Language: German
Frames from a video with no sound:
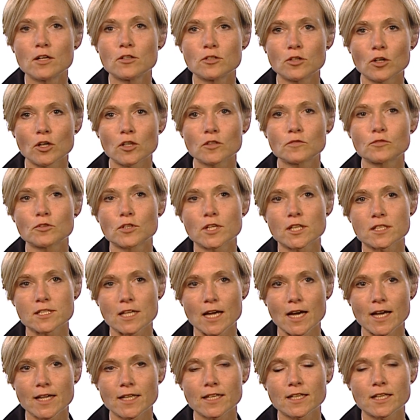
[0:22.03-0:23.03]
dort wo das
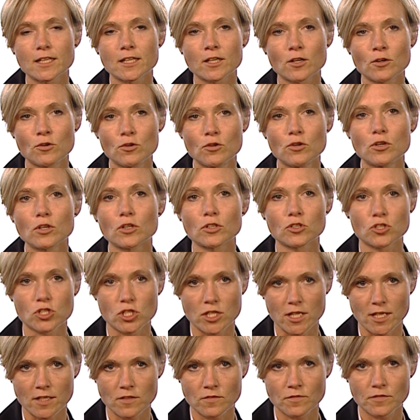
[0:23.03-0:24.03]
eigentliche Hören
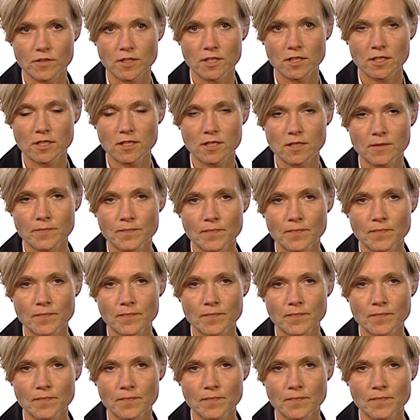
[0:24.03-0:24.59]
stattfindet.